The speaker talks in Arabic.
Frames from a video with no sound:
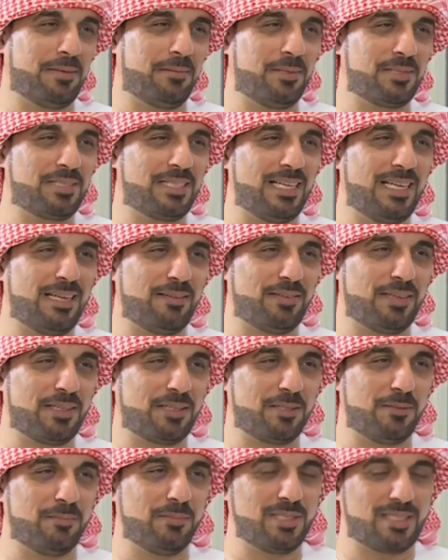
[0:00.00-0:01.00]
وسهلا
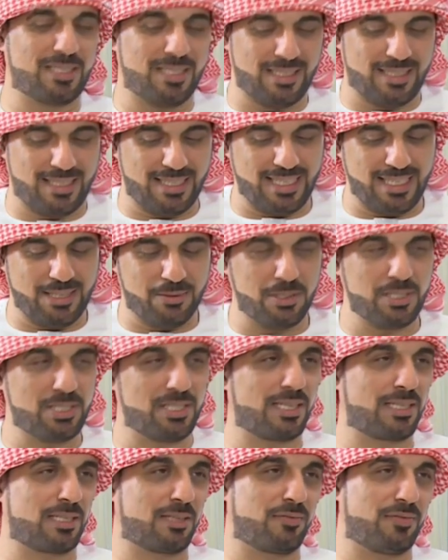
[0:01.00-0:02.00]
فيكم يسعدني
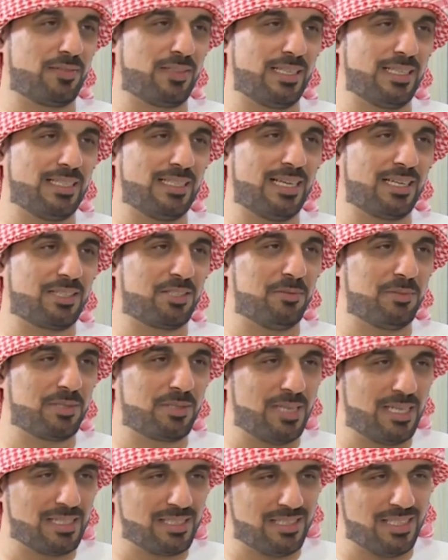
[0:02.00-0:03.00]
ويشرفني ان اكون
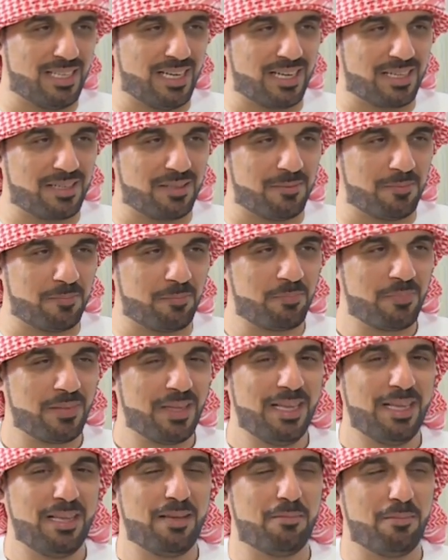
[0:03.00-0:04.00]
متواجد وياكم
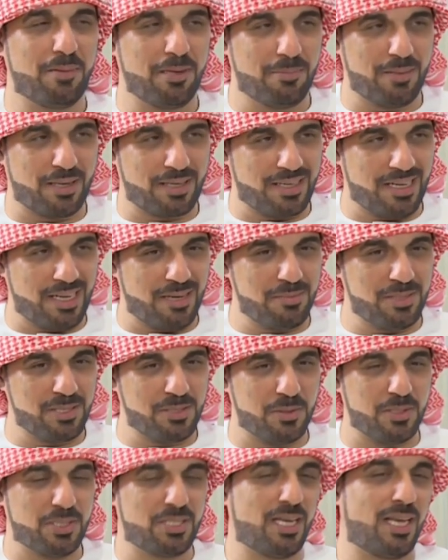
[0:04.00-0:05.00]
بالبرنامج
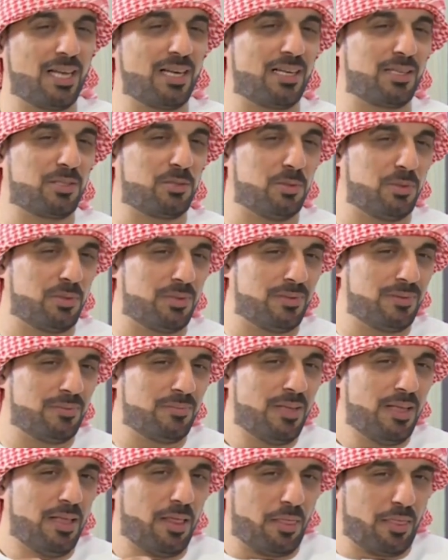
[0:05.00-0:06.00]
وان شاء الله نكون
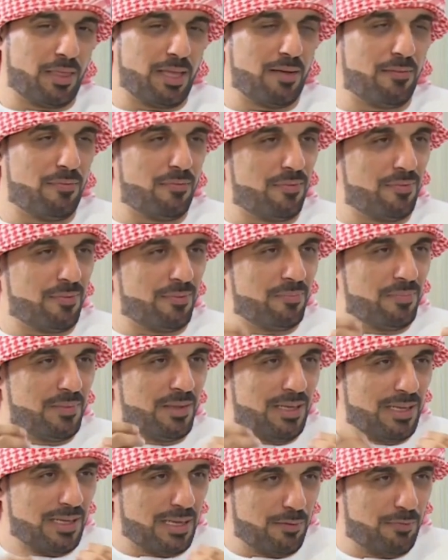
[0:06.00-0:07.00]
ضيف
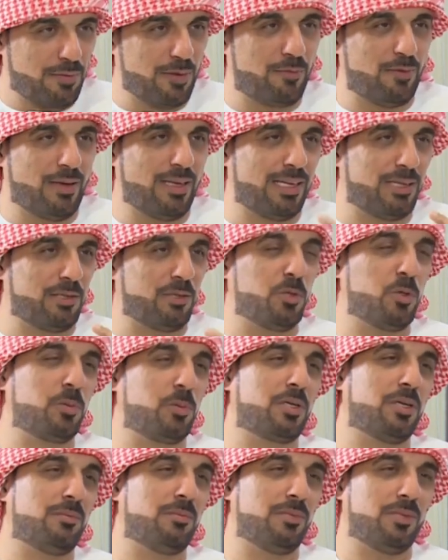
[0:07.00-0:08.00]
خفيف على
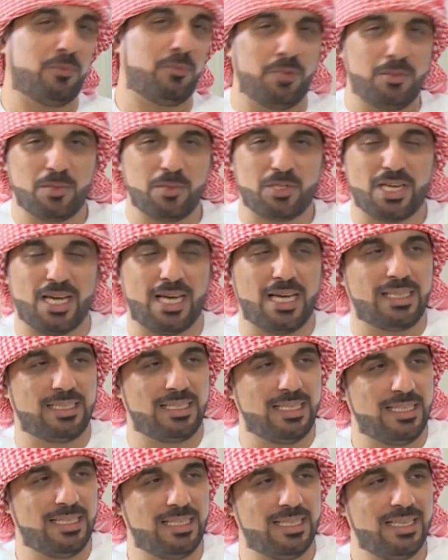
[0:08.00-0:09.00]
قلوبكم
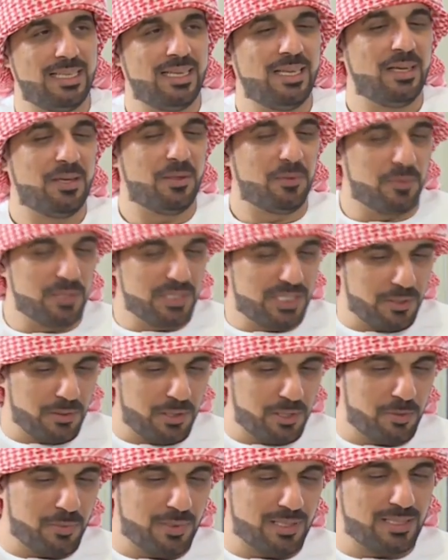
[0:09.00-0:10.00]
والمشاهدين ونشوف
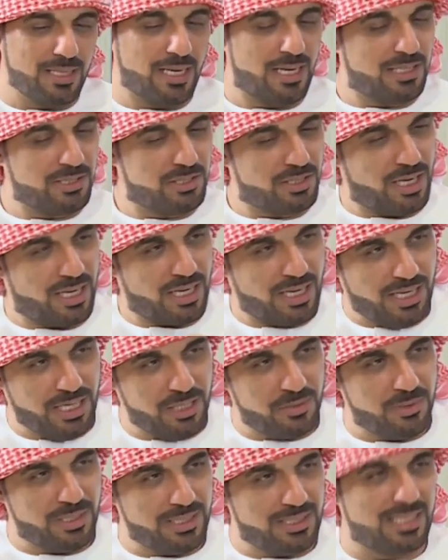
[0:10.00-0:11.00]
لكم اشياء ان شاء الله
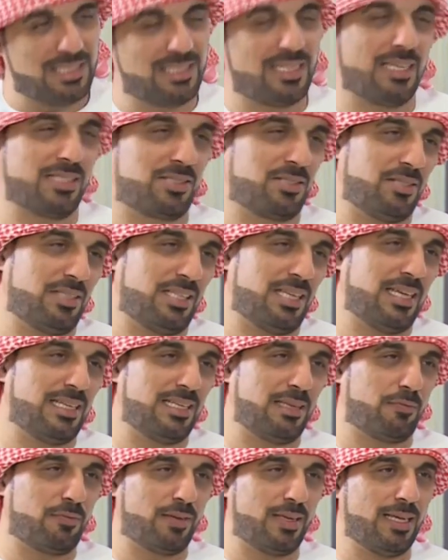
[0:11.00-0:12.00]
حلوه تستانسون
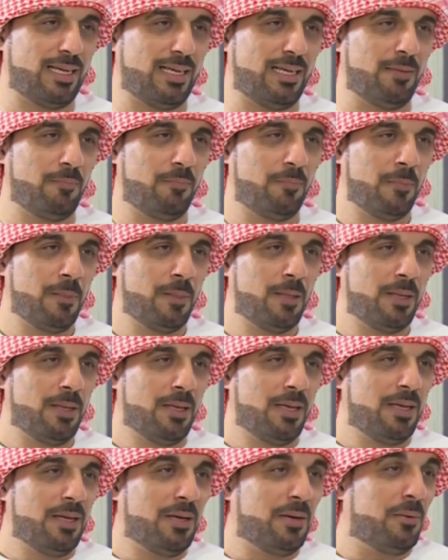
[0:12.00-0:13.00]
ويانا فيها إيه، احنا
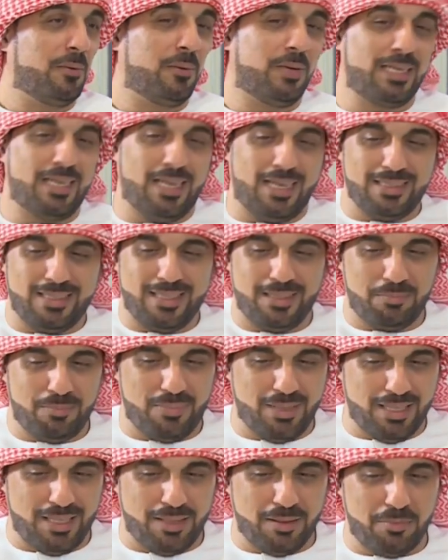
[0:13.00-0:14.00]
منتظرين وانا ادب
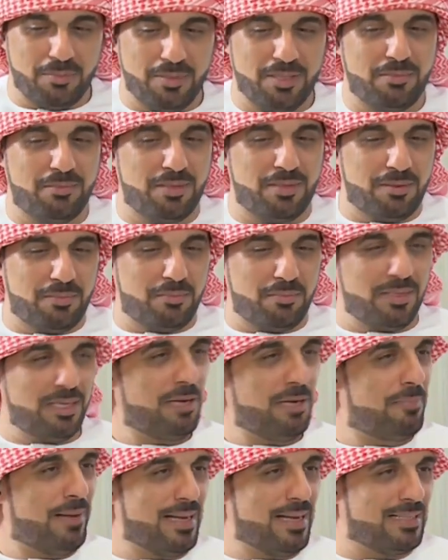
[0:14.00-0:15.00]
آه، من من
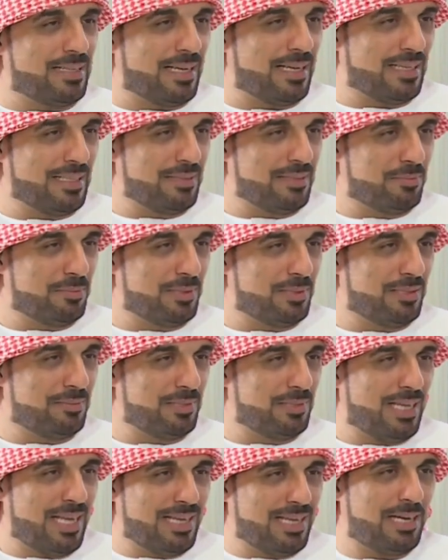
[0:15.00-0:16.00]
البيت يعني من,
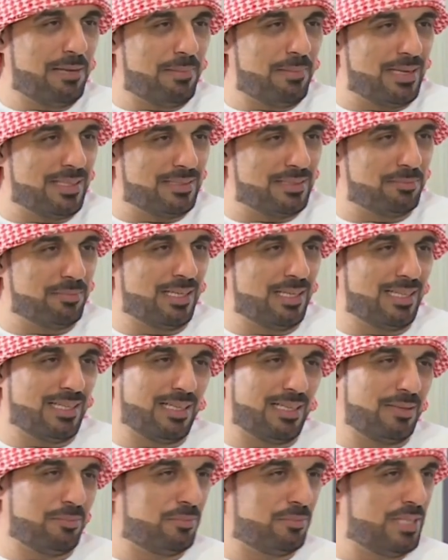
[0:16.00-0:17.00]
من اهل البيت ما
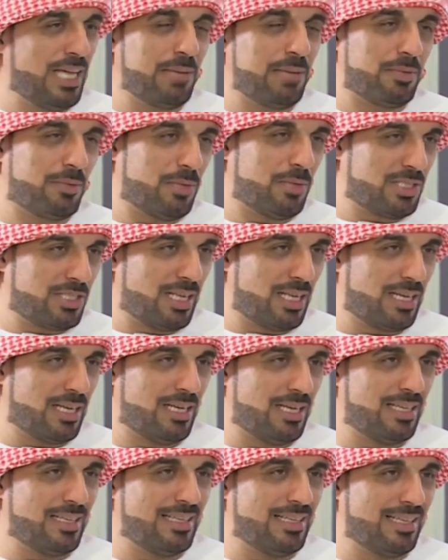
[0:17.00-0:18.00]
انا دائما ما شاء
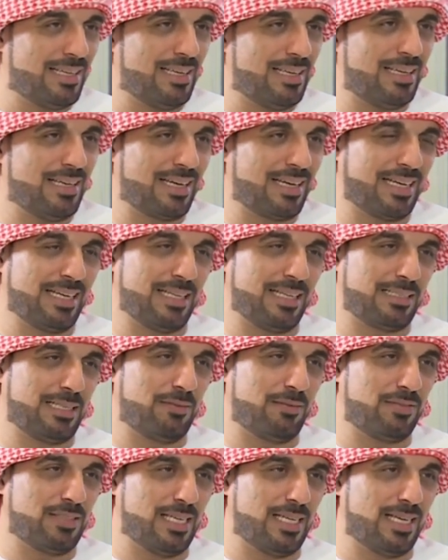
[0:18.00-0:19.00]
الله قناه
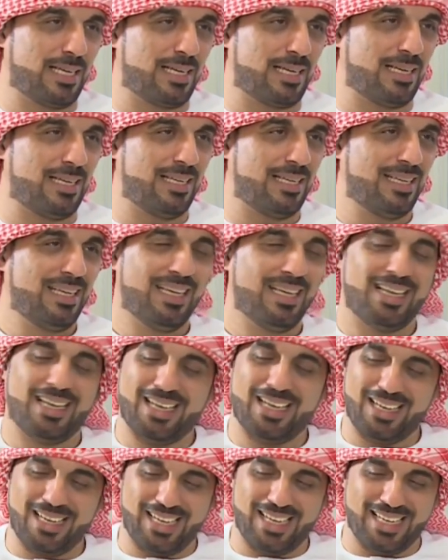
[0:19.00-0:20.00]
ضيفنا الداعم اكيد
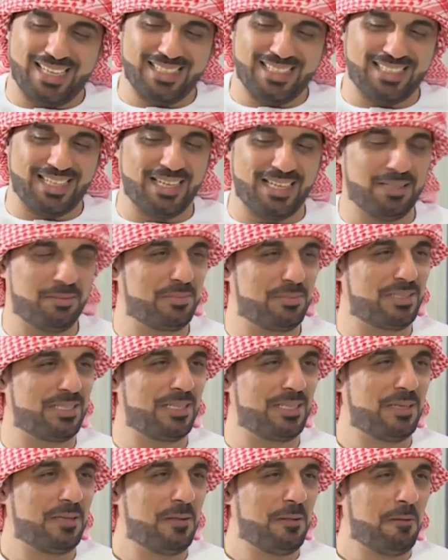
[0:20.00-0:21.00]
الله يسلمك
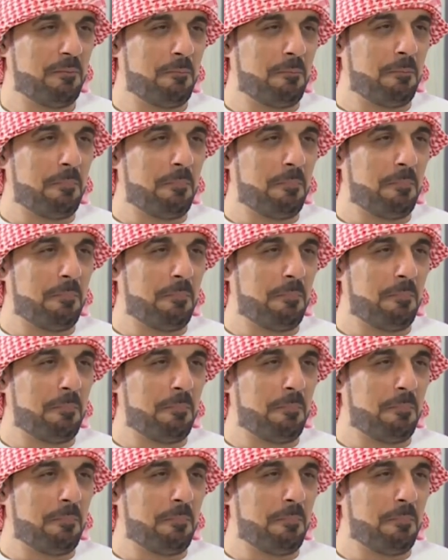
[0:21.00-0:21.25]
يعطيك العافيه